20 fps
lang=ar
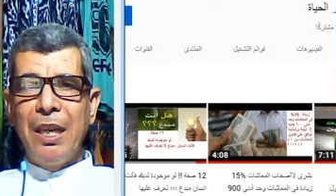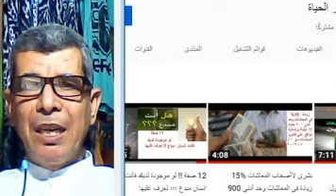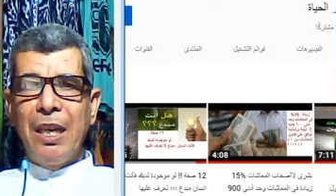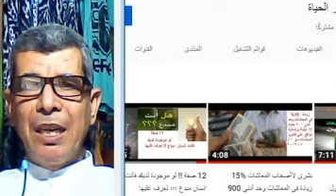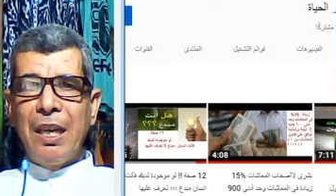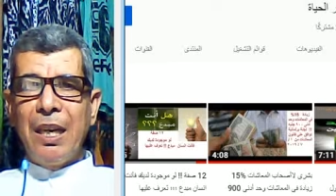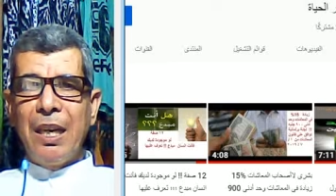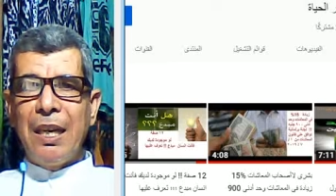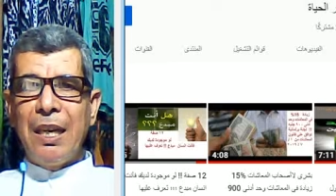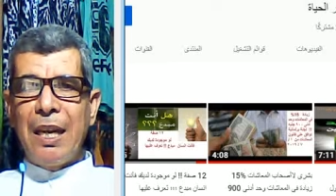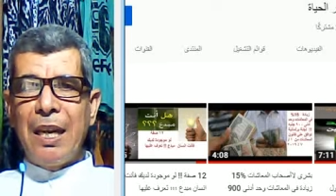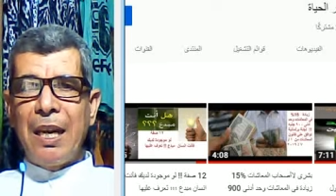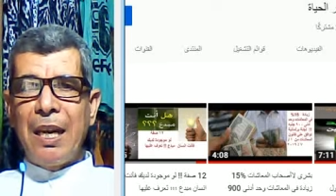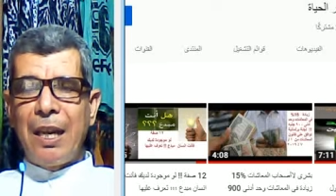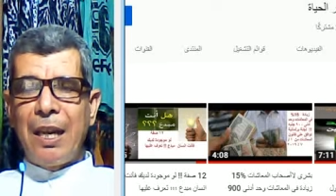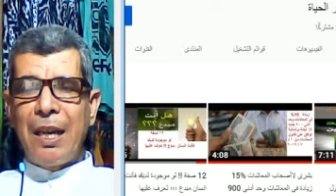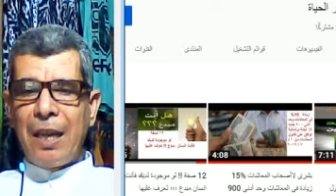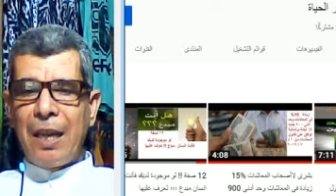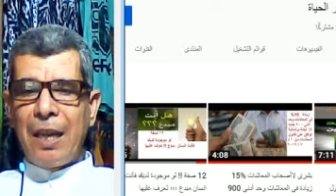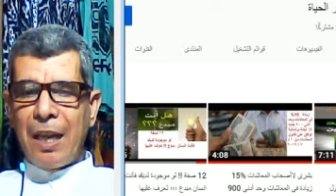إلى
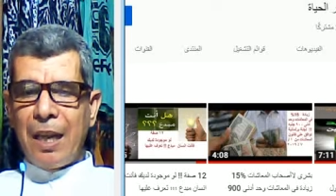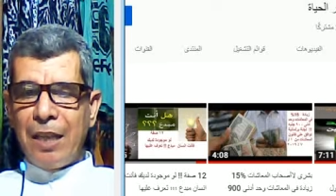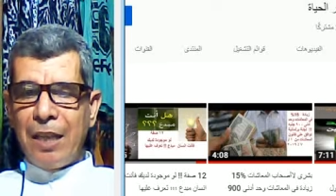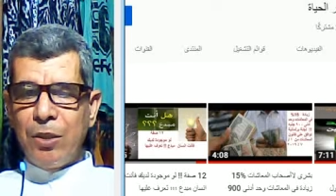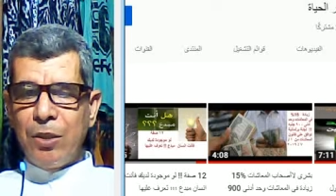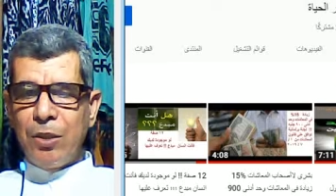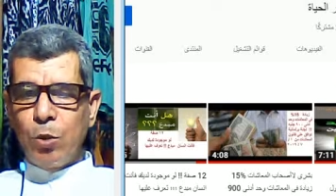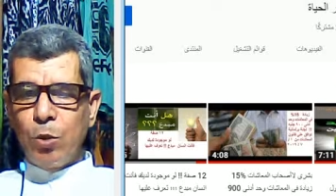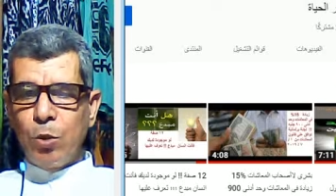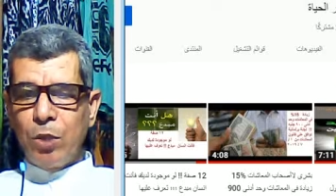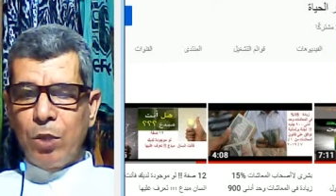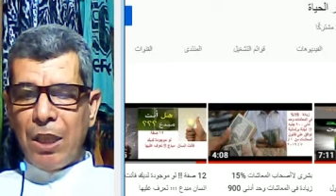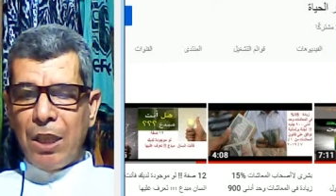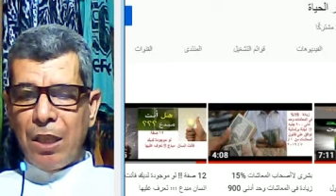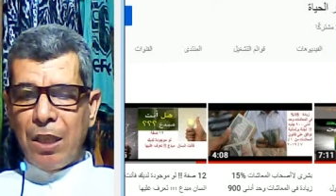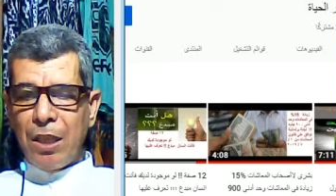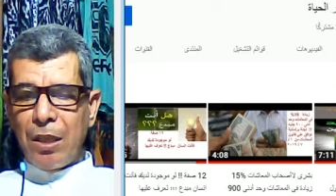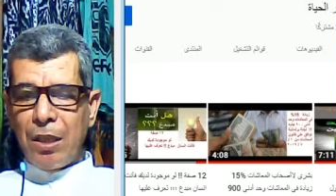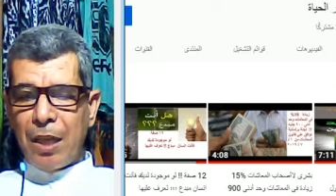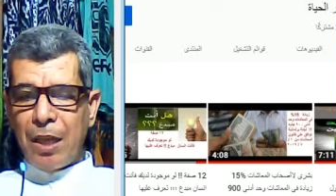أن يضيء
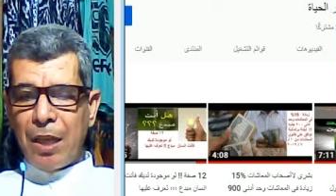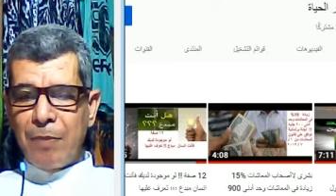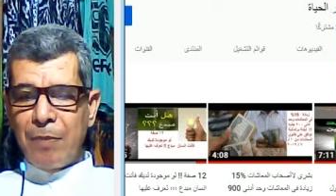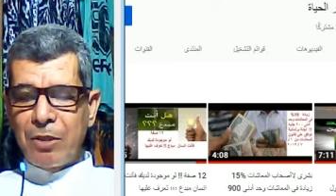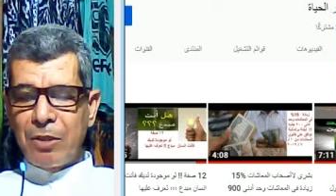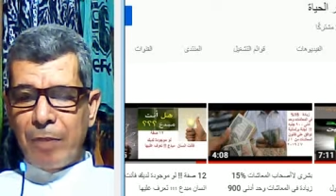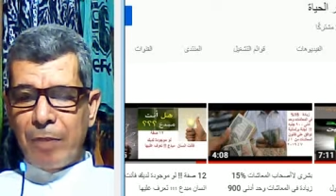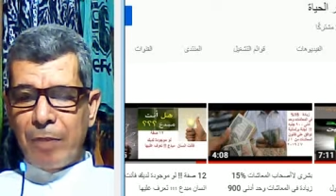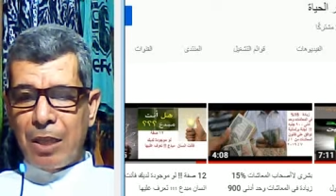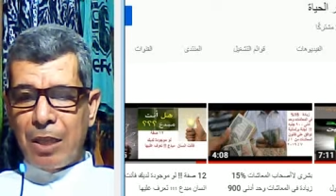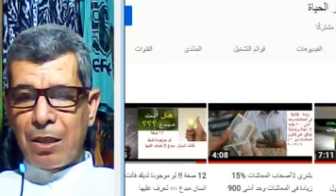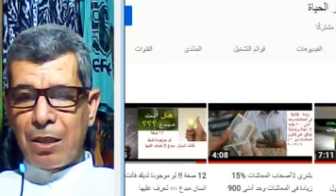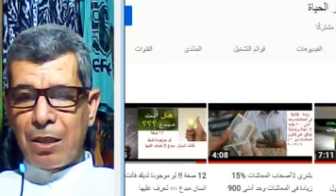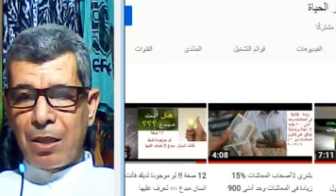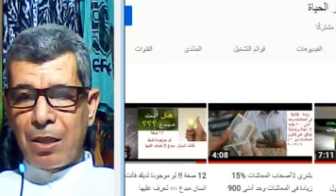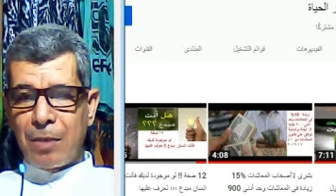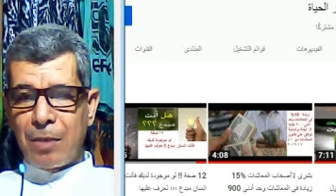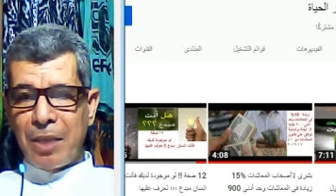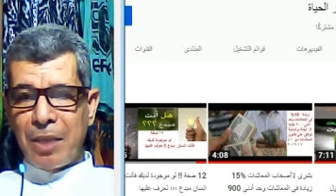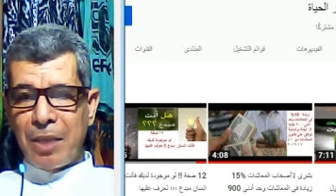المصباح
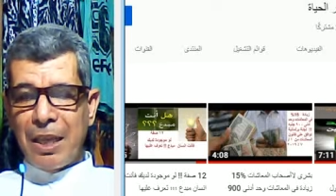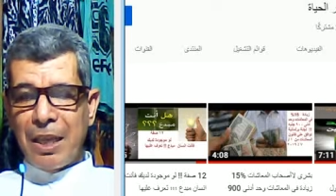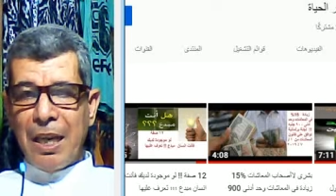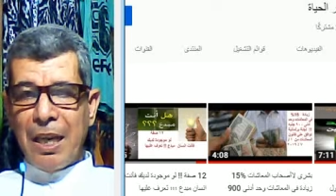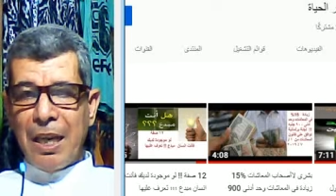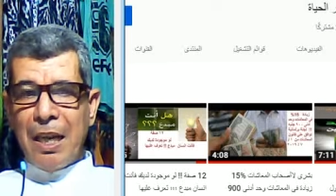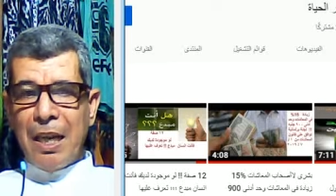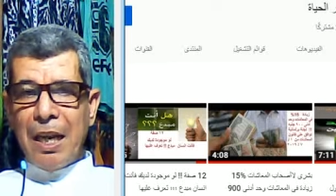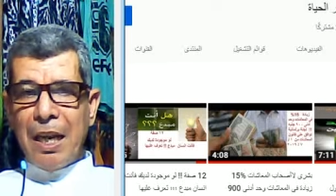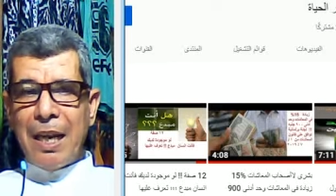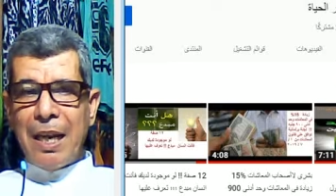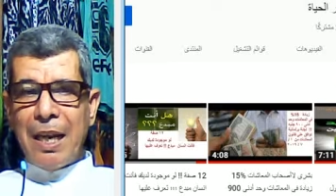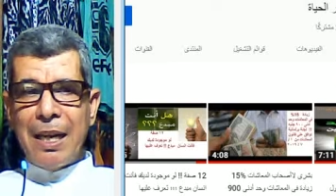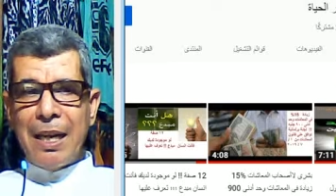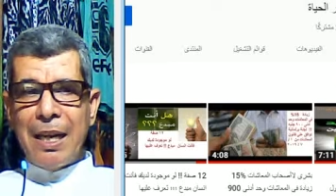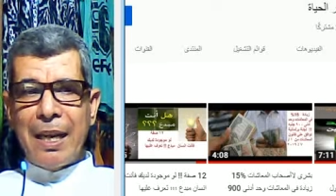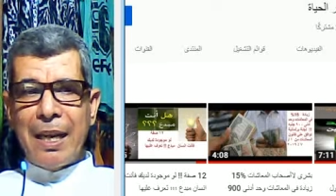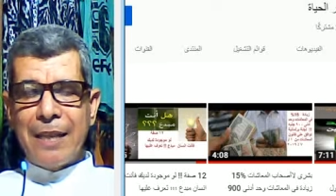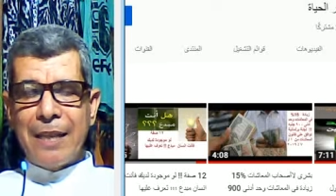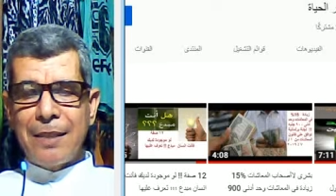الكهربائي هل
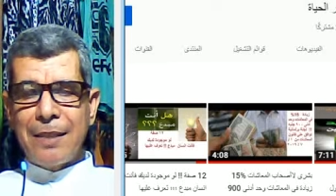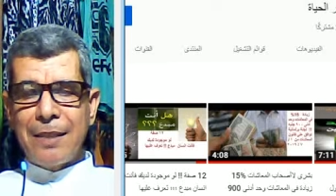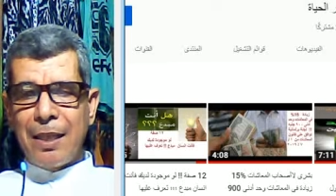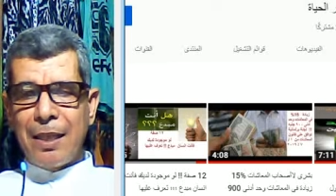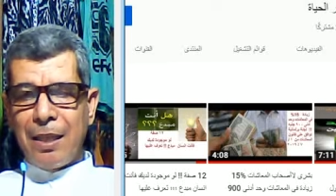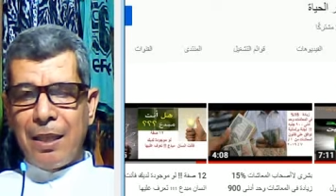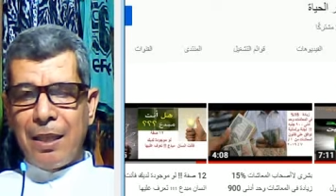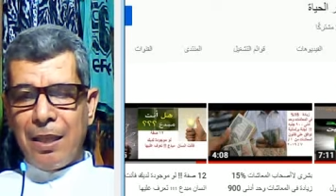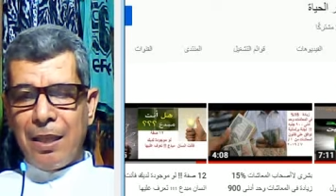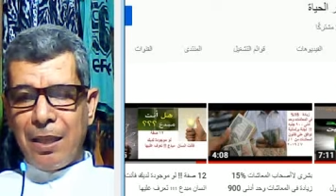هذه